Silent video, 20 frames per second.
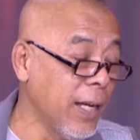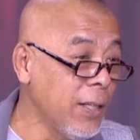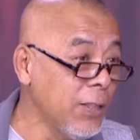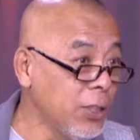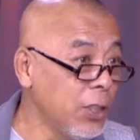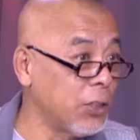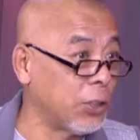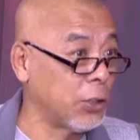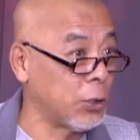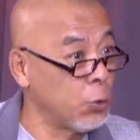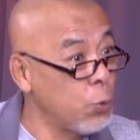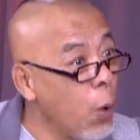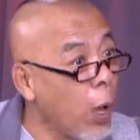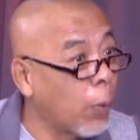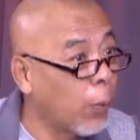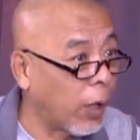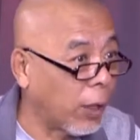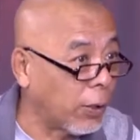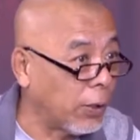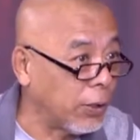然这是
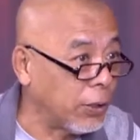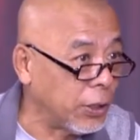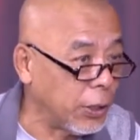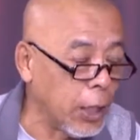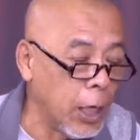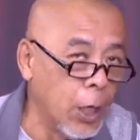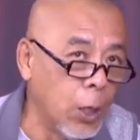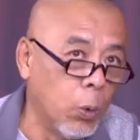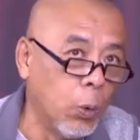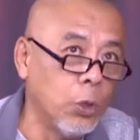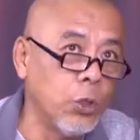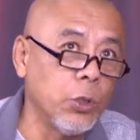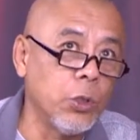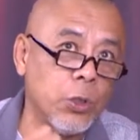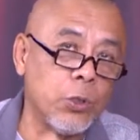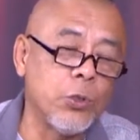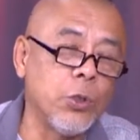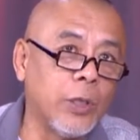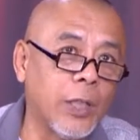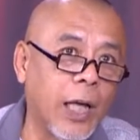愿望而已。我觉得
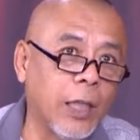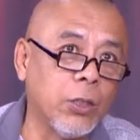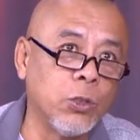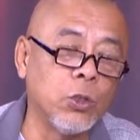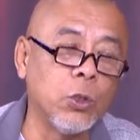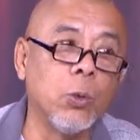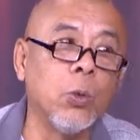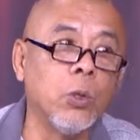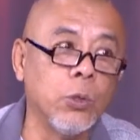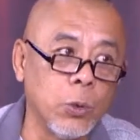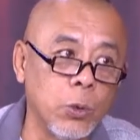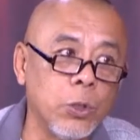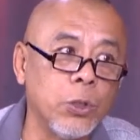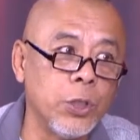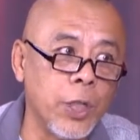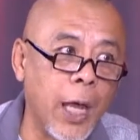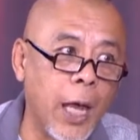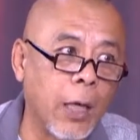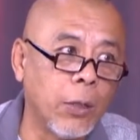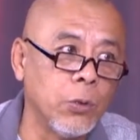最大的收获就是
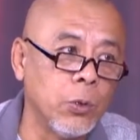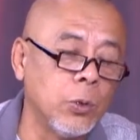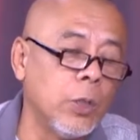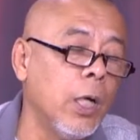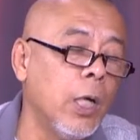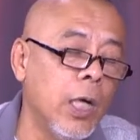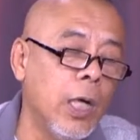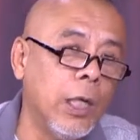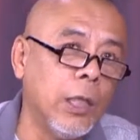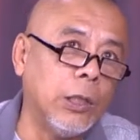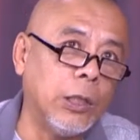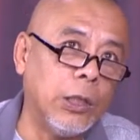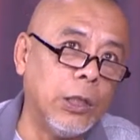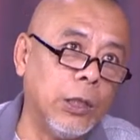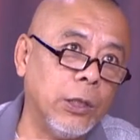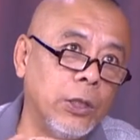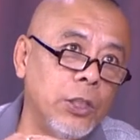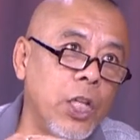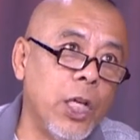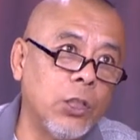这样，就是你
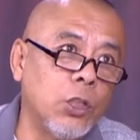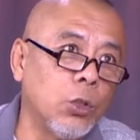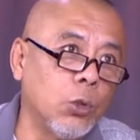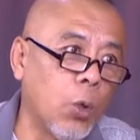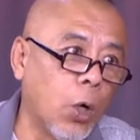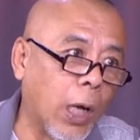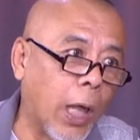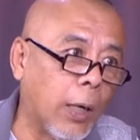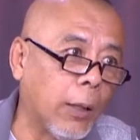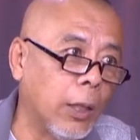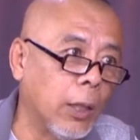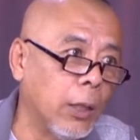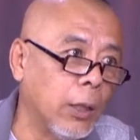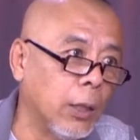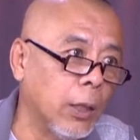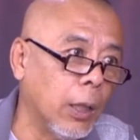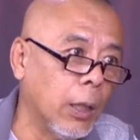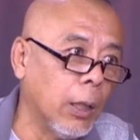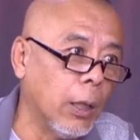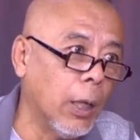见识多，了，
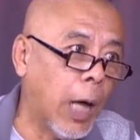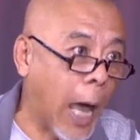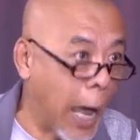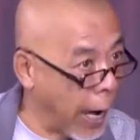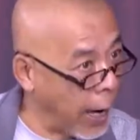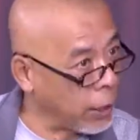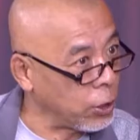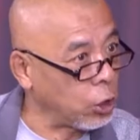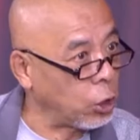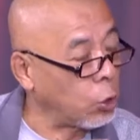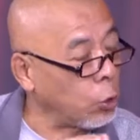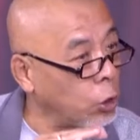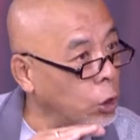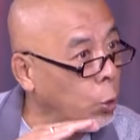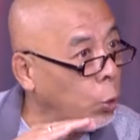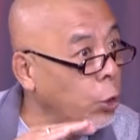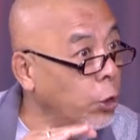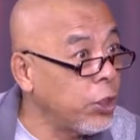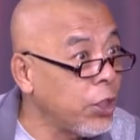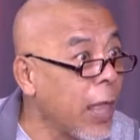哎，你你
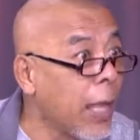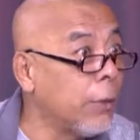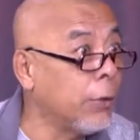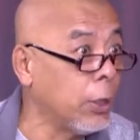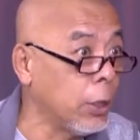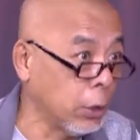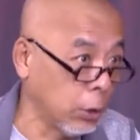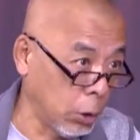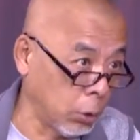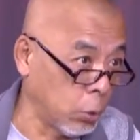会淡定的